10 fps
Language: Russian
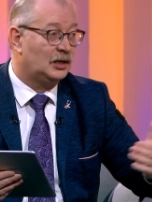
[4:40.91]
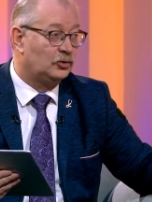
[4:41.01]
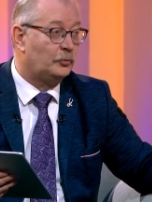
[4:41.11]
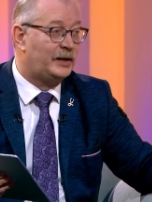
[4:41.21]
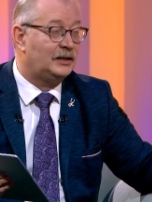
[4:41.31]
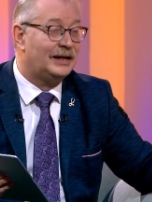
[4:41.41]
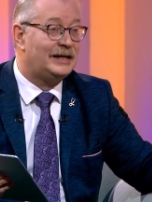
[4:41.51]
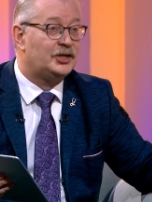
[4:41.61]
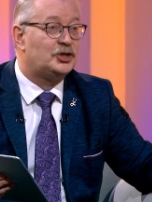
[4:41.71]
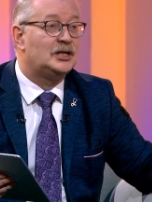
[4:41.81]
но при
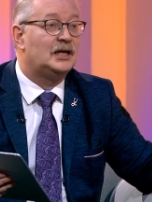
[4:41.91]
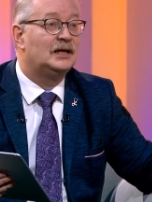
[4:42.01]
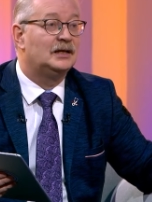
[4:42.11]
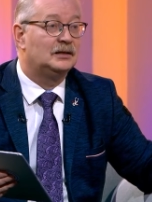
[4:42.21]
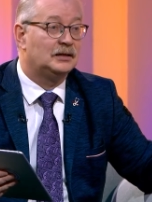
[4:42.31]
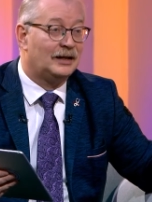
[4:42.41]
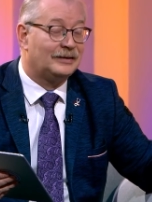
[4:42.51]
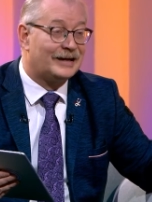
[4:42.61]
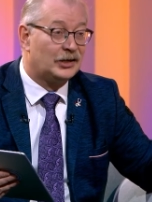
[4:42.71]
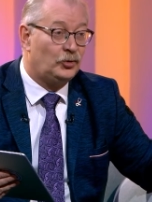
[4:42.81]
наличии
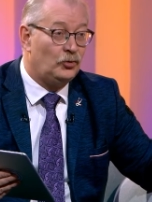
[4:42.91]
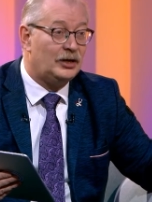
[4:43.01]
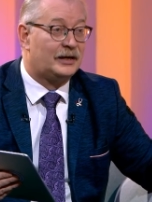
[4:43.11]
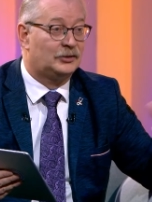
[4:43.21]
алкоголя,